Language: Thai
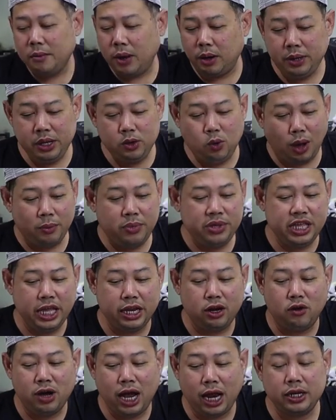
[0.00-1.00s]
มันมีความพิเศ
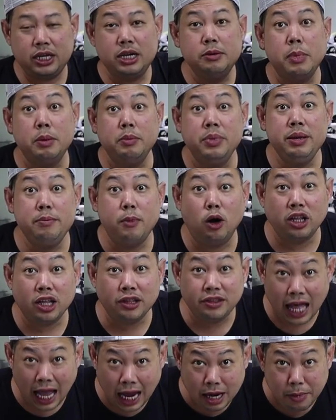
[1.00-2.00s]
ษของมันคือมันมีมอเต
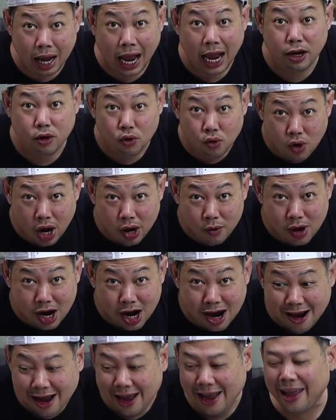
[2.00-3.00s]
อร์ไซค์มาให้ด้วย
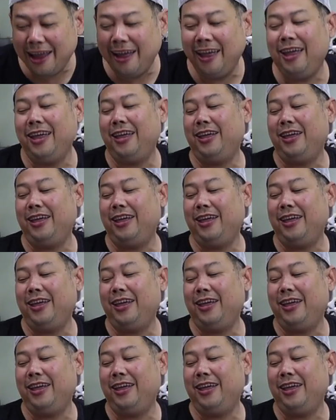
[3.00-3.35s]
เว้ย